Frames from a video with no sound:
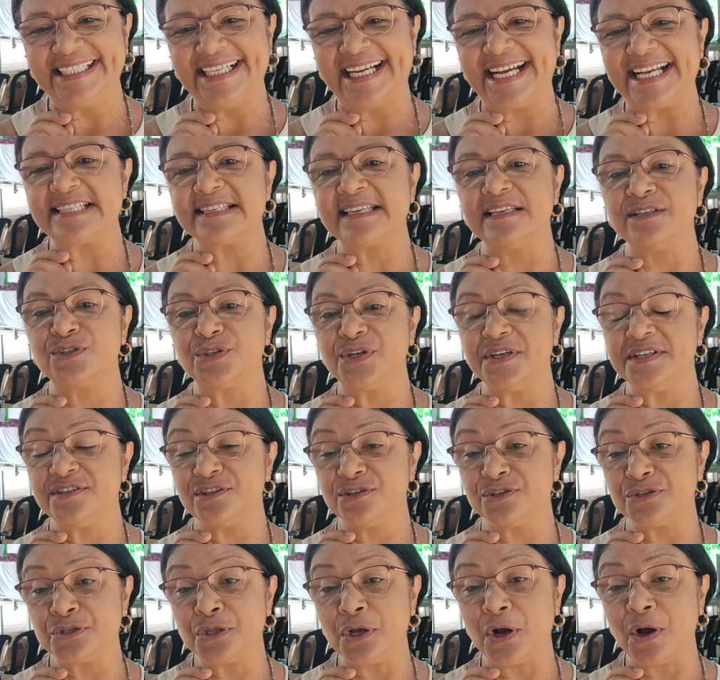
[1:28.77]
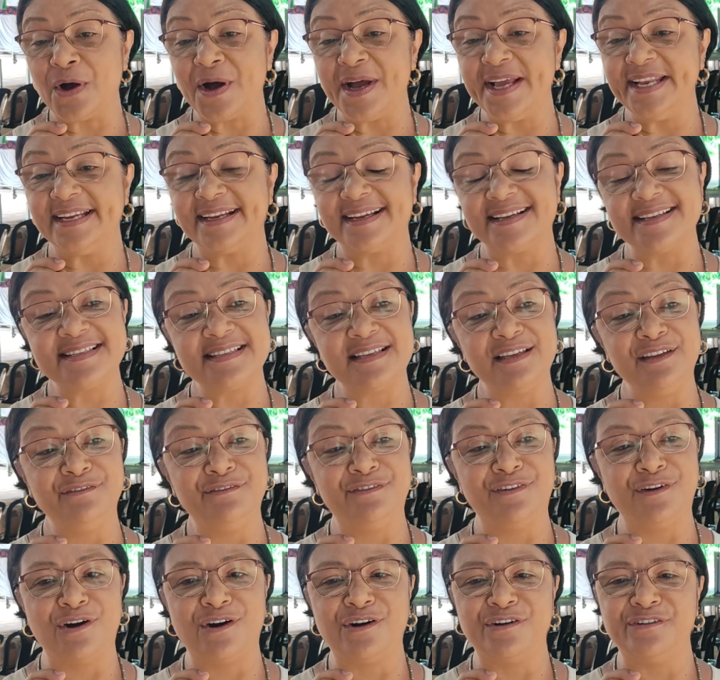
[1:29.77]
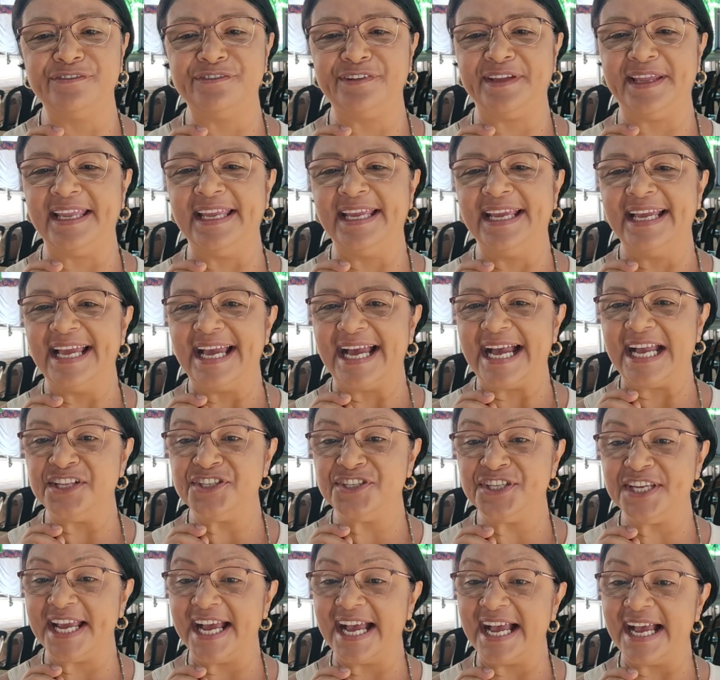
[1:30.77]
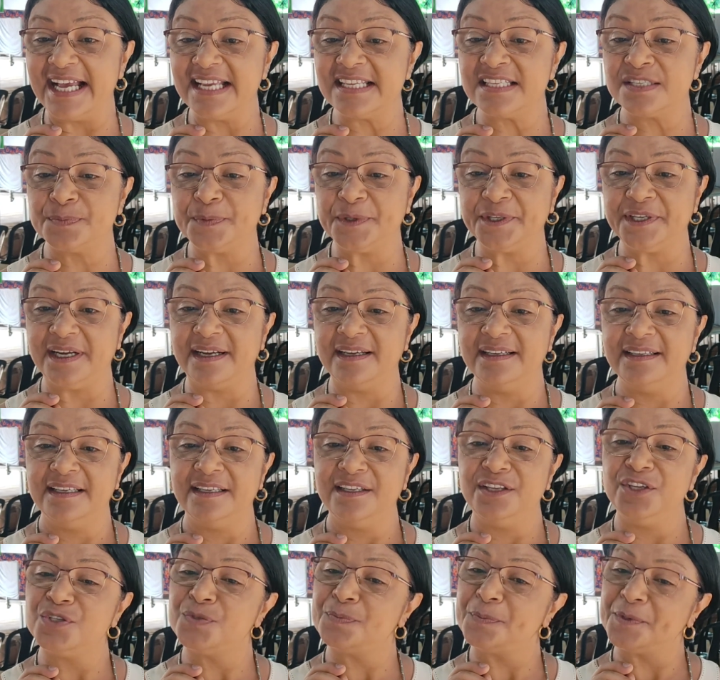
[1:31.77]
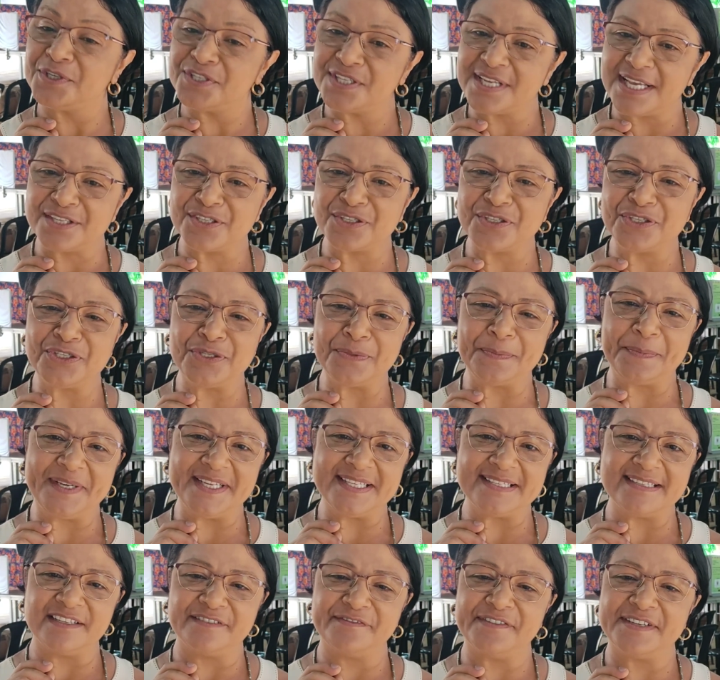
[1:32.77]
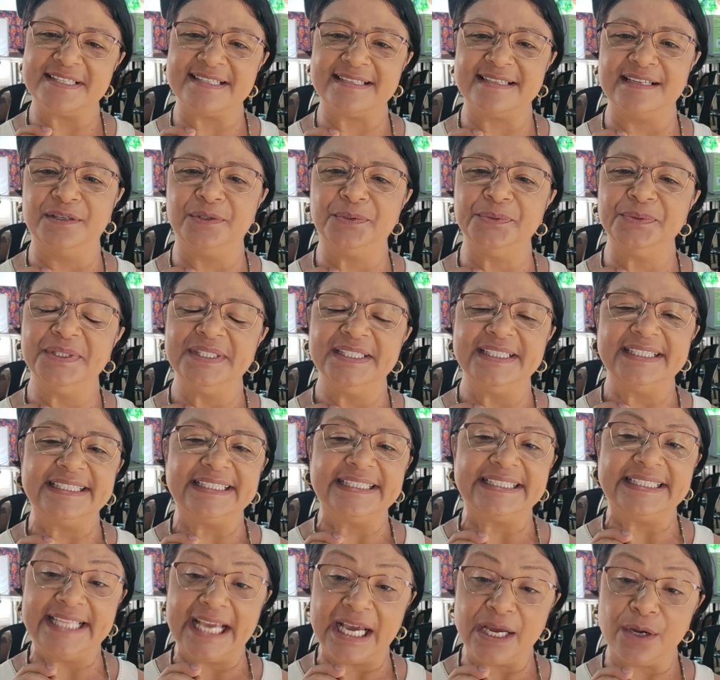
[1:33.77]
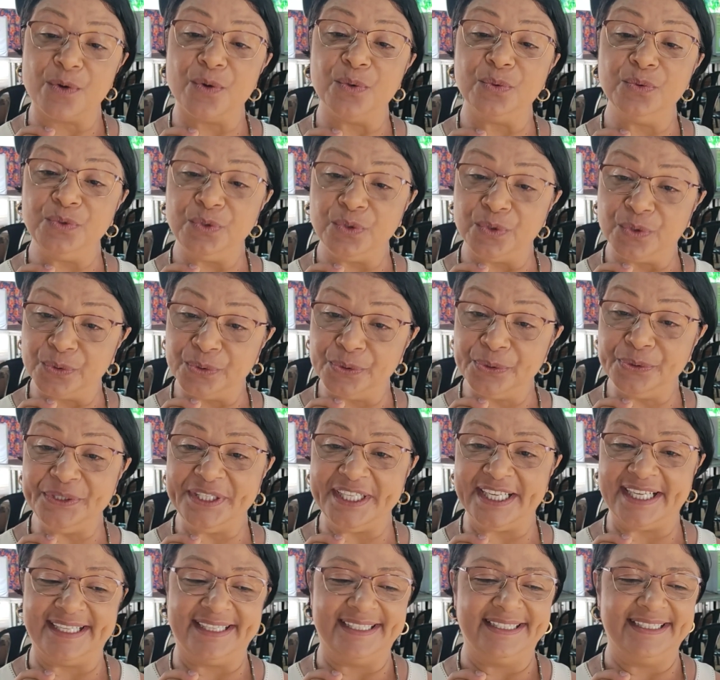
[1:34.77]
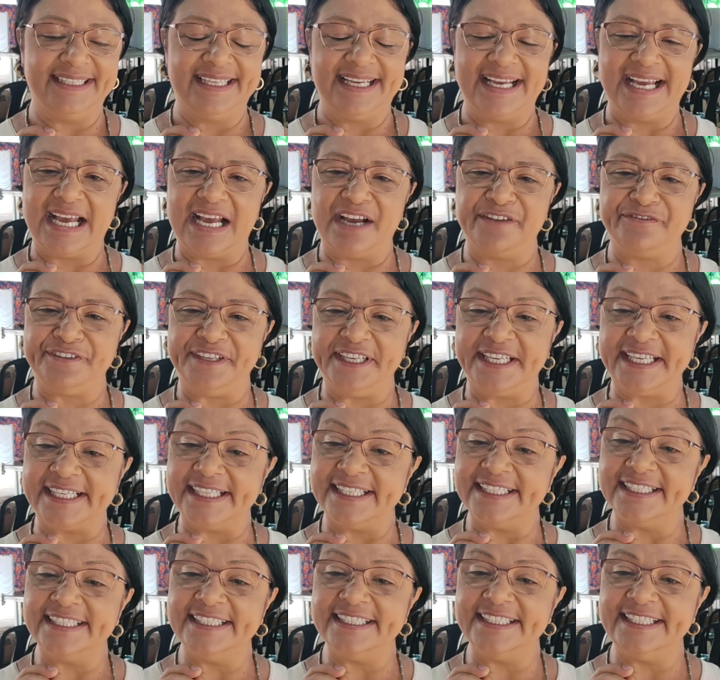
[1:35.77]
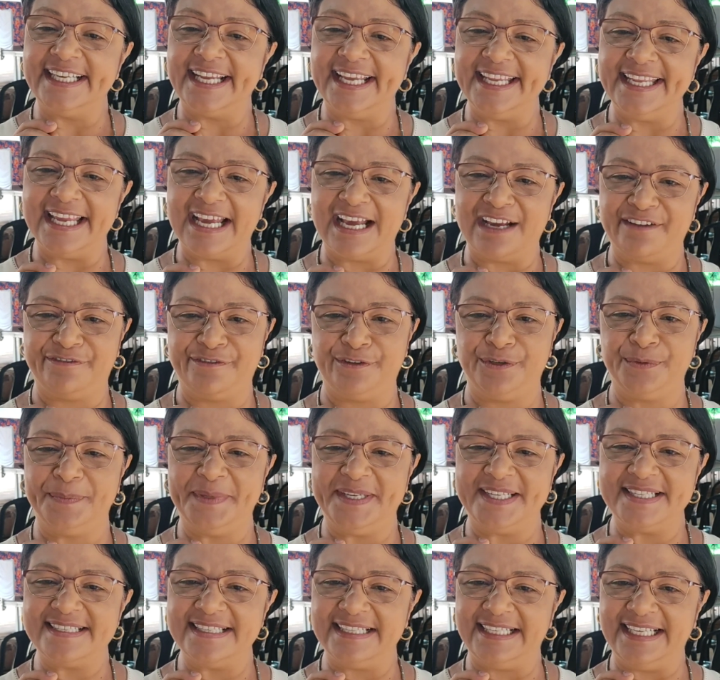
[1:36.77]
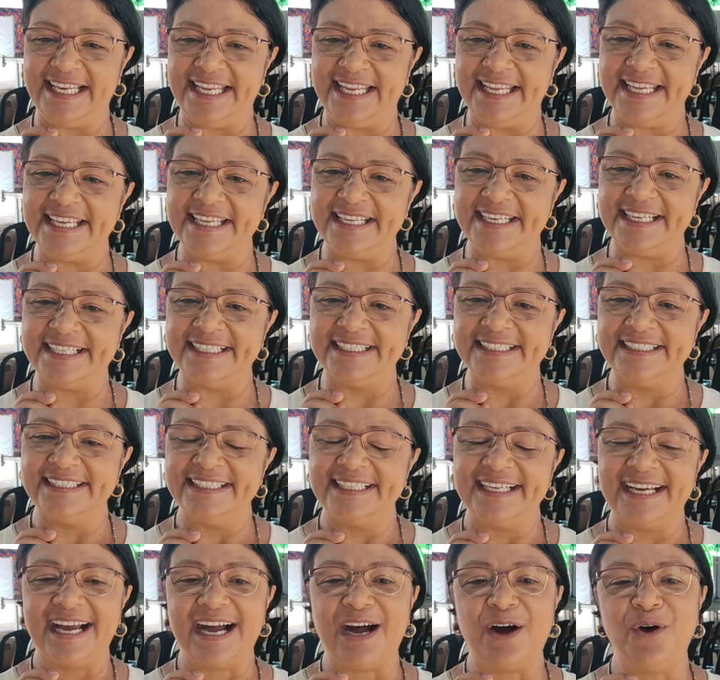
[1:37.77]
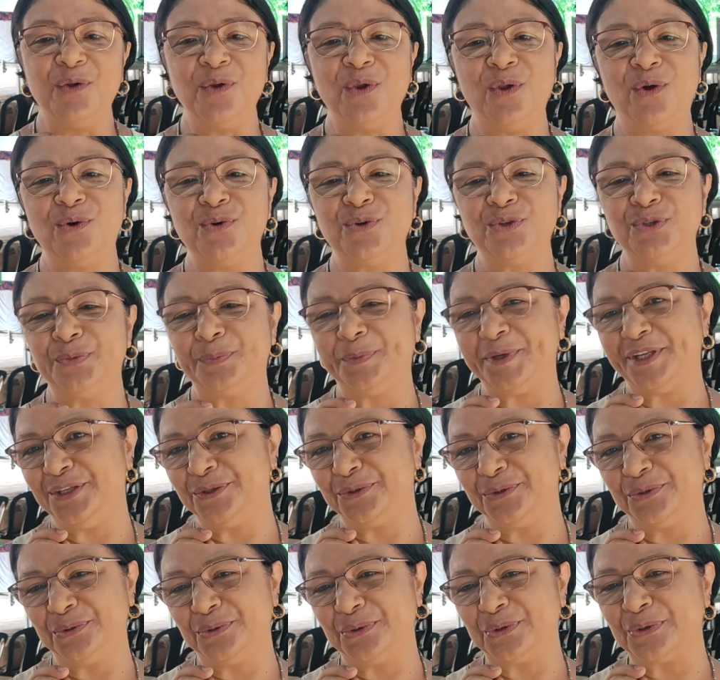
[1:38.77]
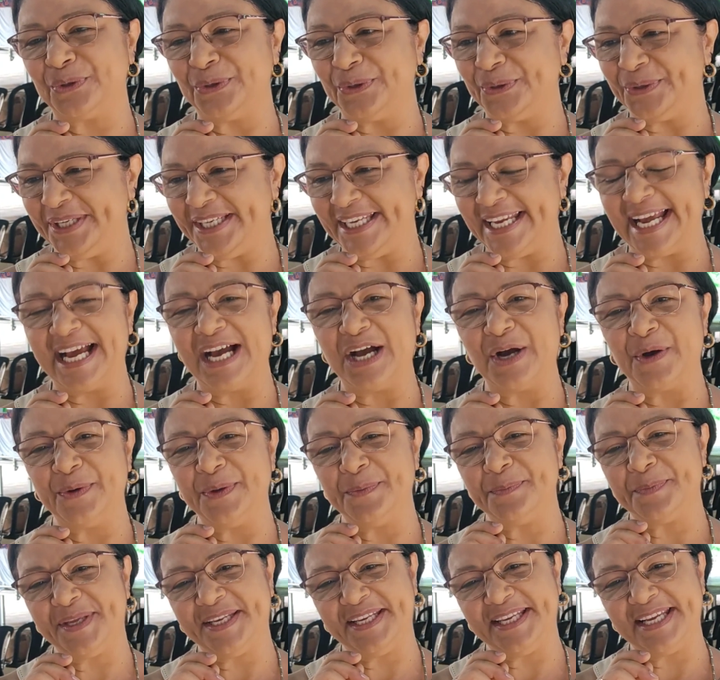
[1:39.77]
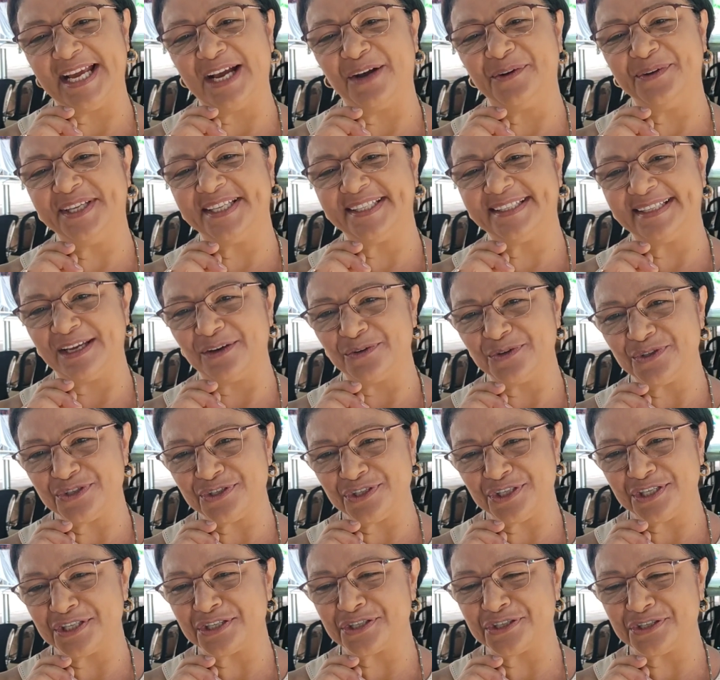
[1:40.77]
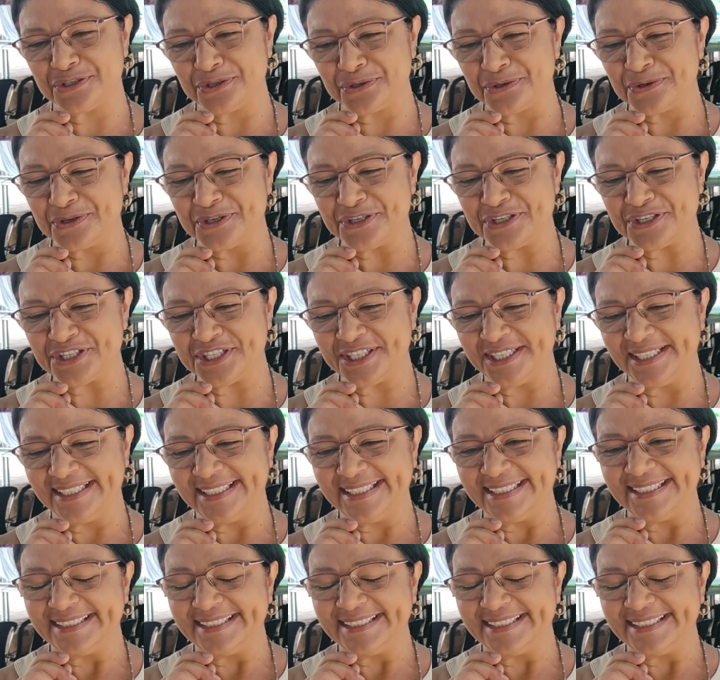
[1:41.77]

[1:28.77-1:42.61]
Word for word: as questões históricas que envolvem a diáspora e os processos de preservação da cultura africana e afro-brasileira ao longo do período colonial, imperial e até os dias de hoje.